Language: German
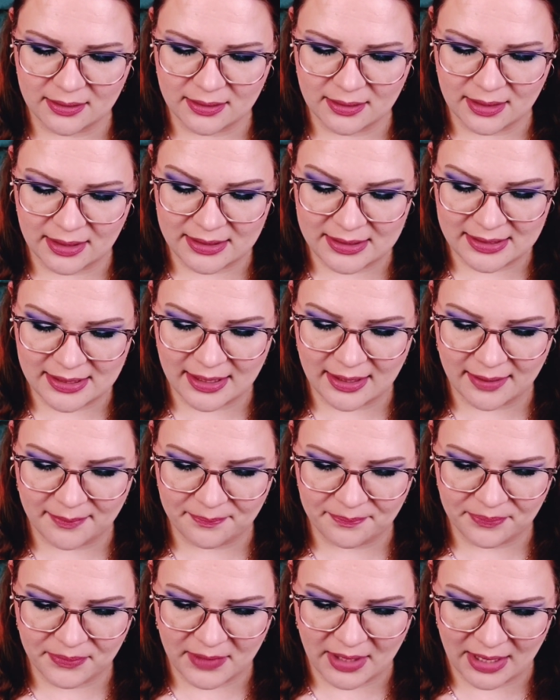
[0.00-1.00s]

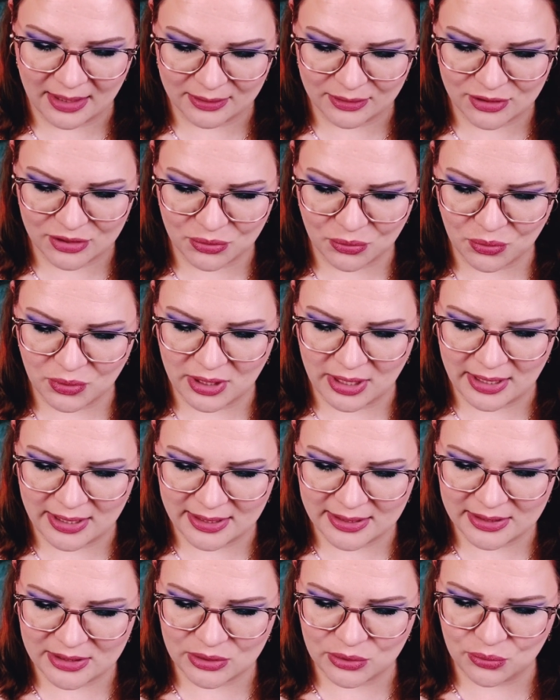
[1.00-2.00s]
Retteraktion
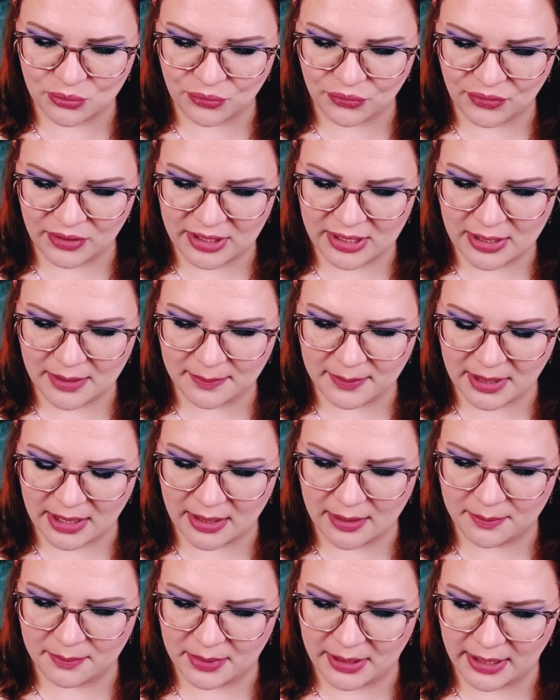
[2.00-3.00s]
erhältst du
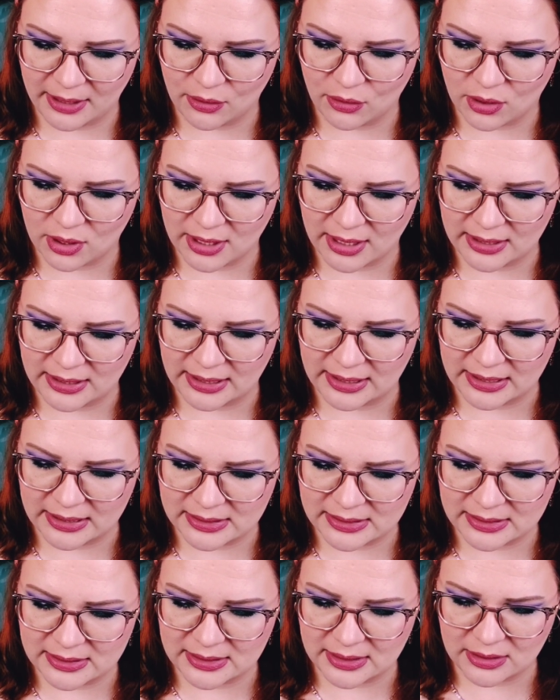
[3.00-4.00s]
viermal Blick Organic
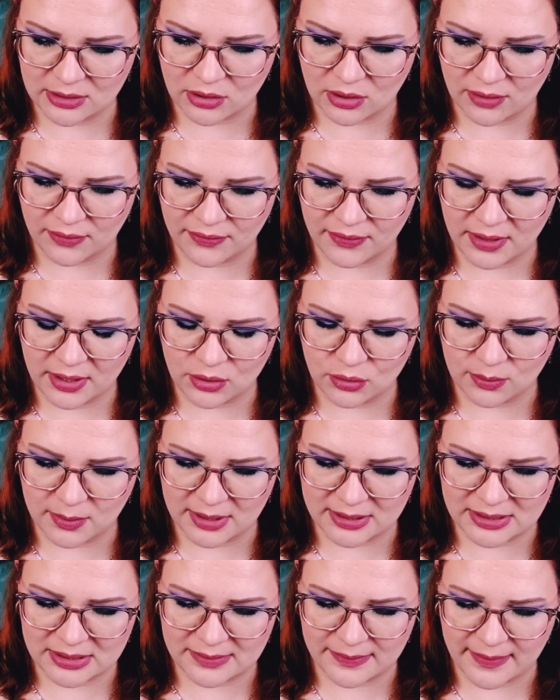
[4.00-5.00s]
Instant Coffee
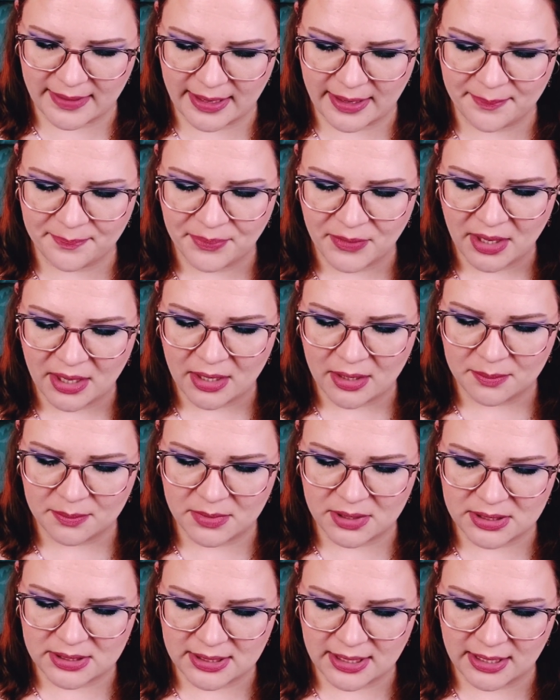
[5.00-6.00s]
Nummer zwei
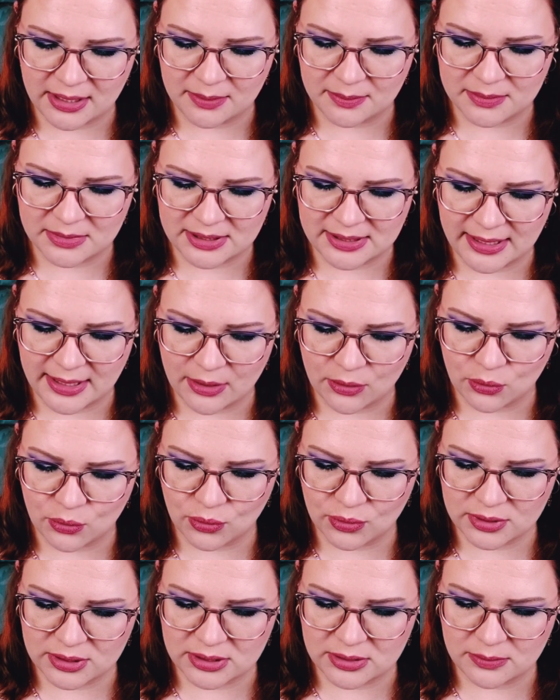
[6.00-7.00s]
mit einem sehr
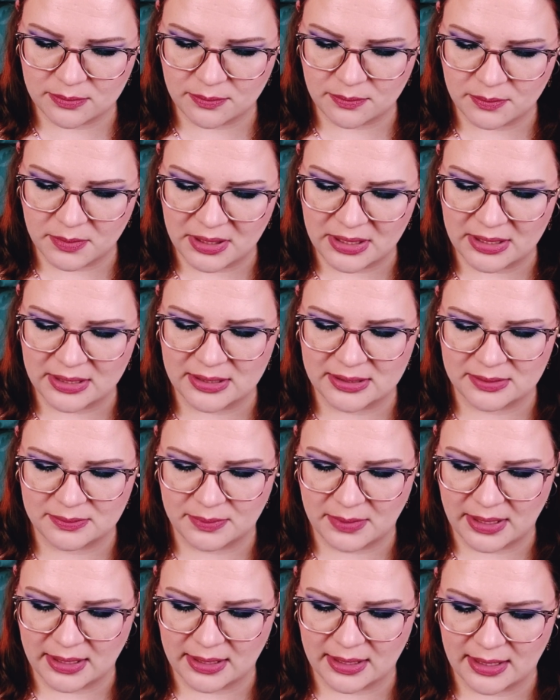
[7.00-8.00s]
kurzen
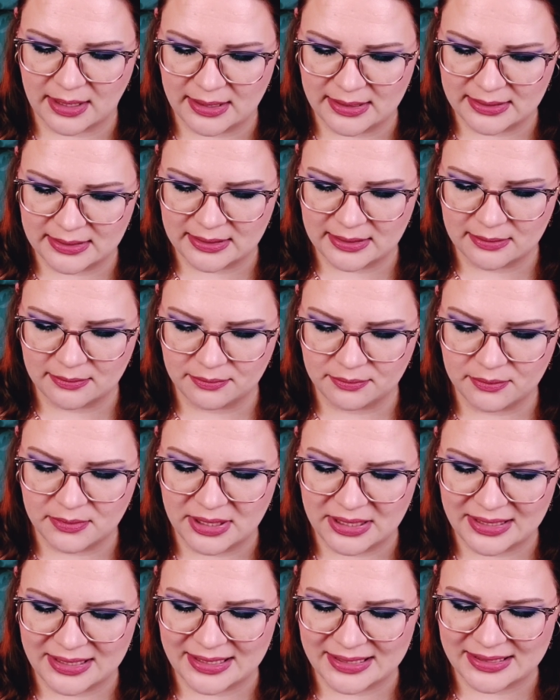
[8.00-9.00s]
Mindestbarkeit
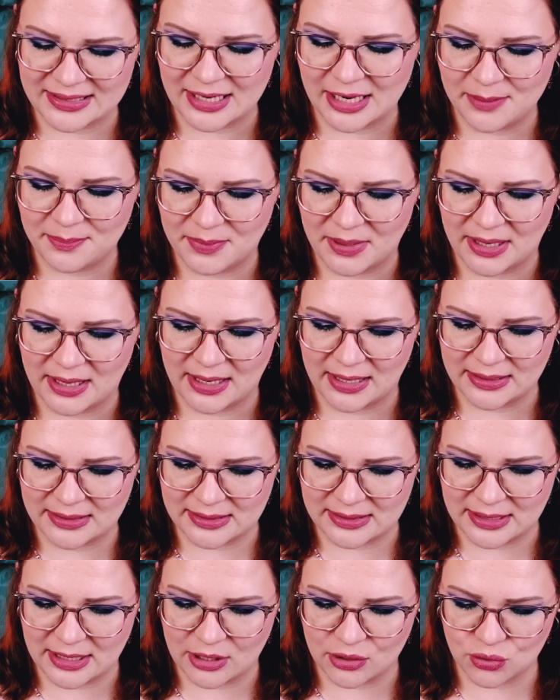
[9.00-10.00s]

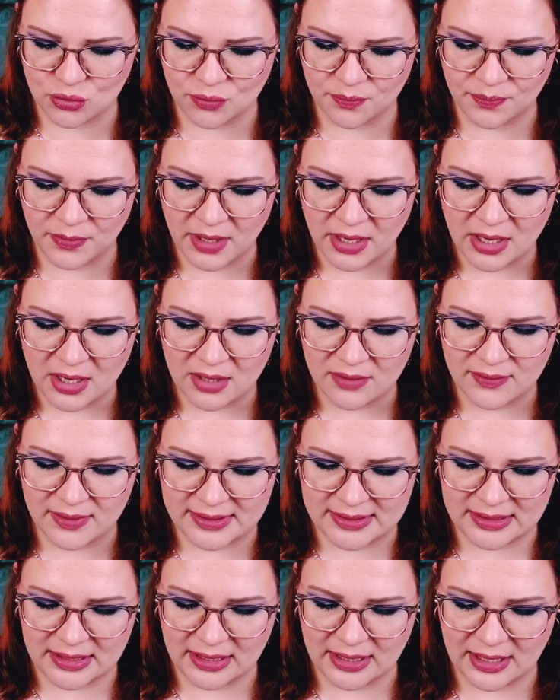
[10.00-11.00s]
Mindesthaltbarkeitsdatum,
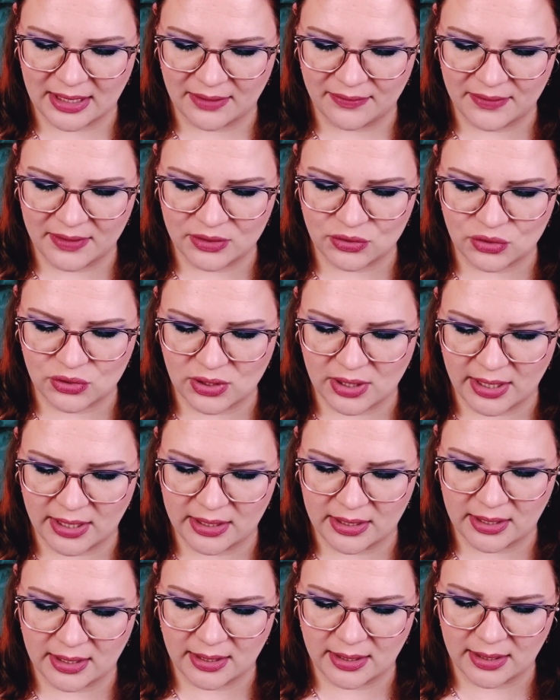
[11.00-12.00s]
was den Kaffee zu
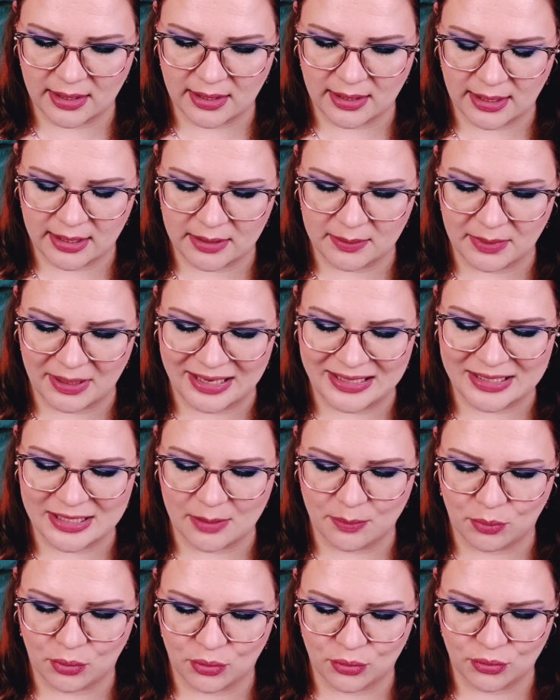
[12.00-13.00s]
einer einem
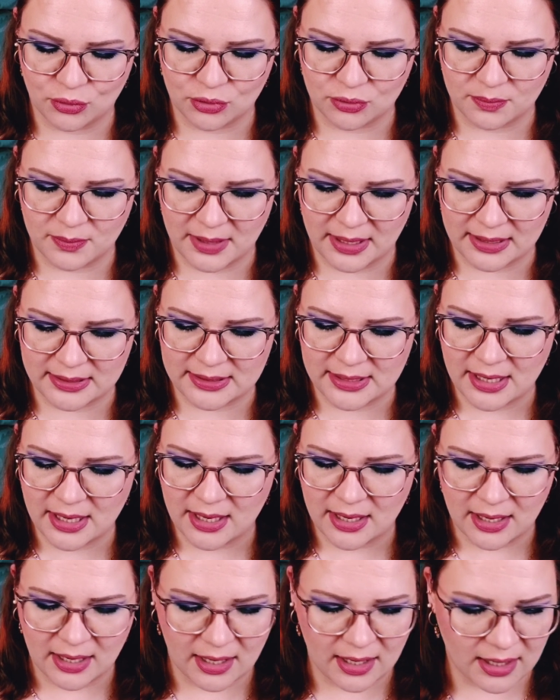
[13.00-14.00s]
Ritterprodukt macht.
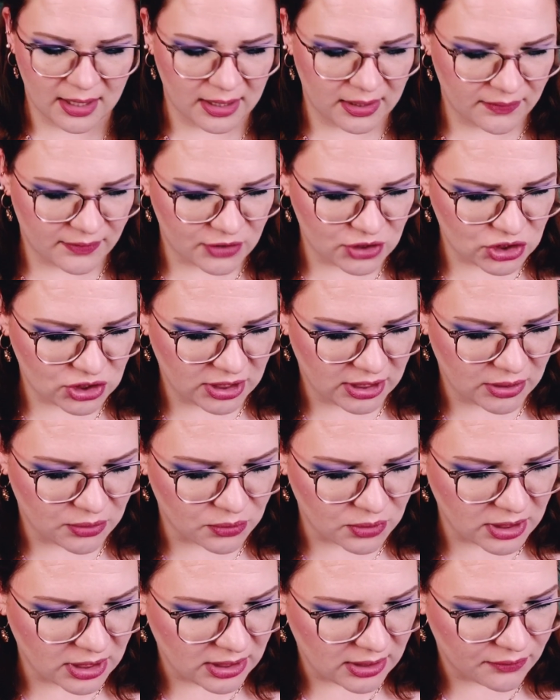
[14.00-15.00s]
Ah, ich verstehe.
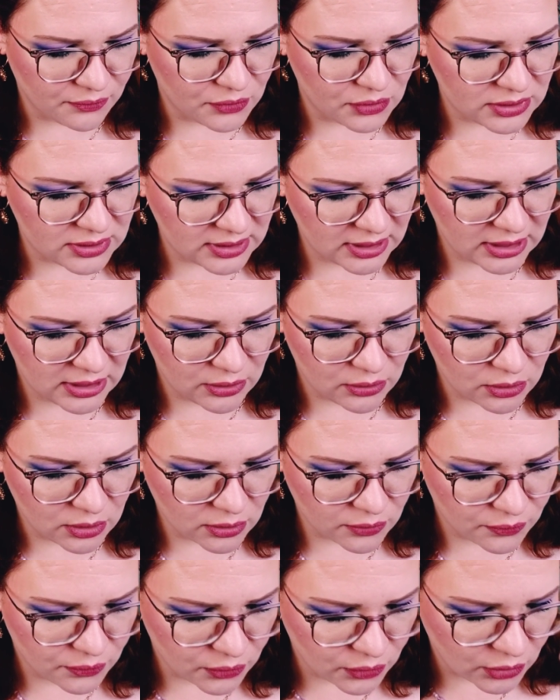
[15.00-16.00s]
Okay, dann wird sich hier
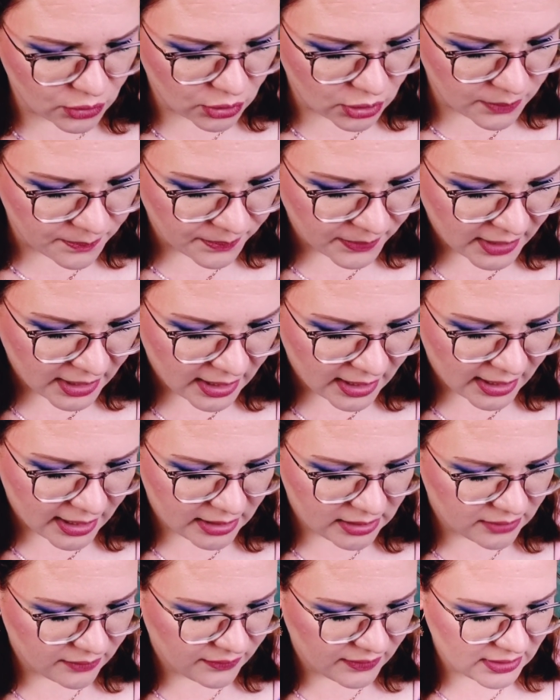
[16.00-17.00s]
irgendwo noch
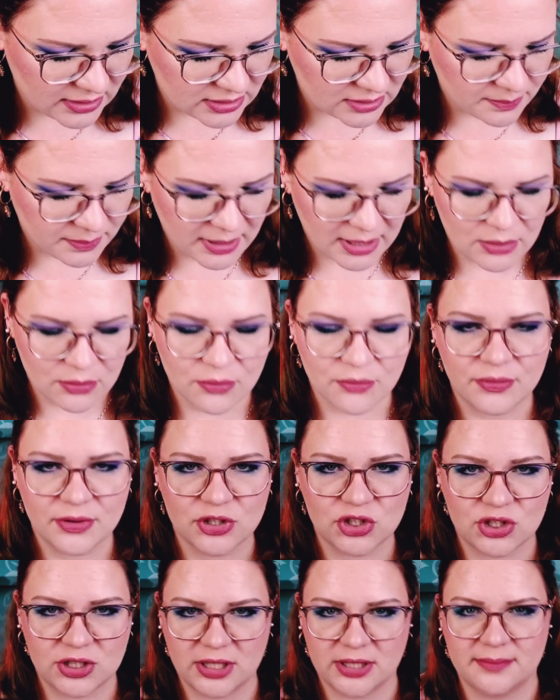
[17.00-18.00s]
eine vierte Packung
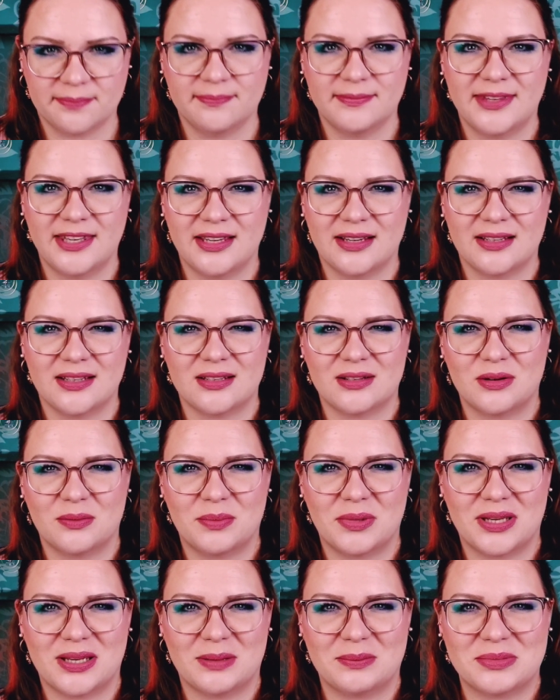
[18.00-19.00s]
verstecken. Ja, ich glaube,
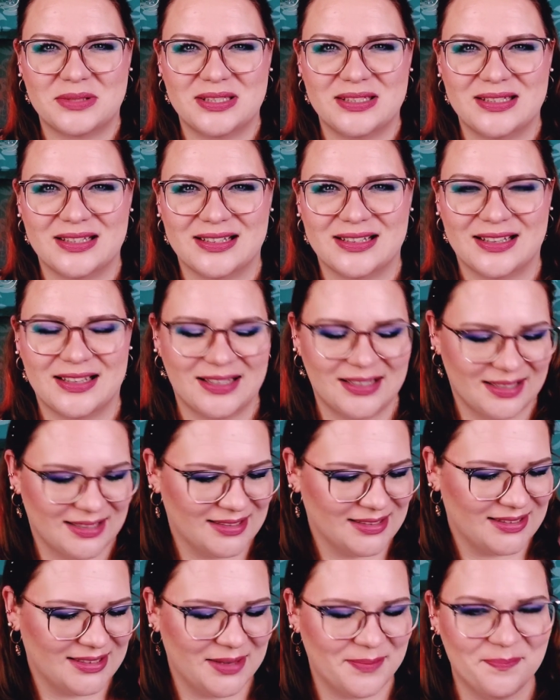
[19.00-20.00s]
ich habe sie wieder gerade
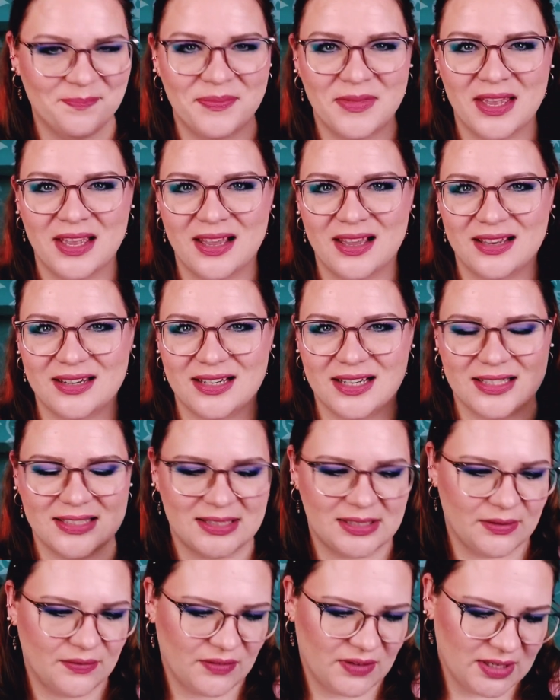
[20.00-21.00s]
gesehen. Da ist
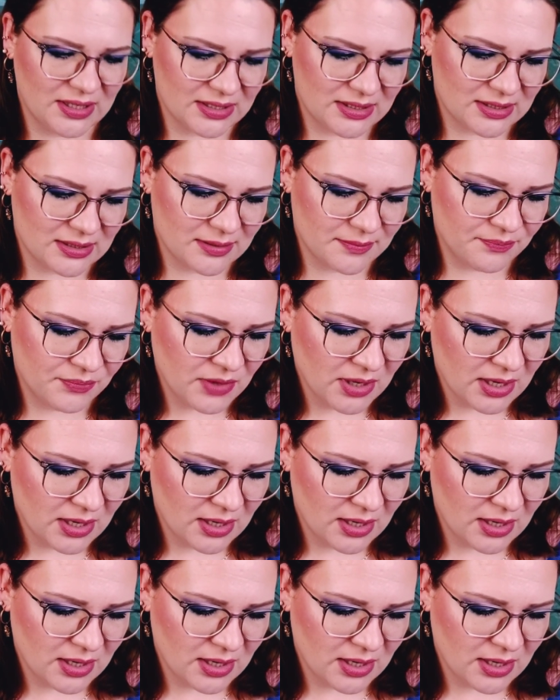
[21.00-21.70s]
die vierte.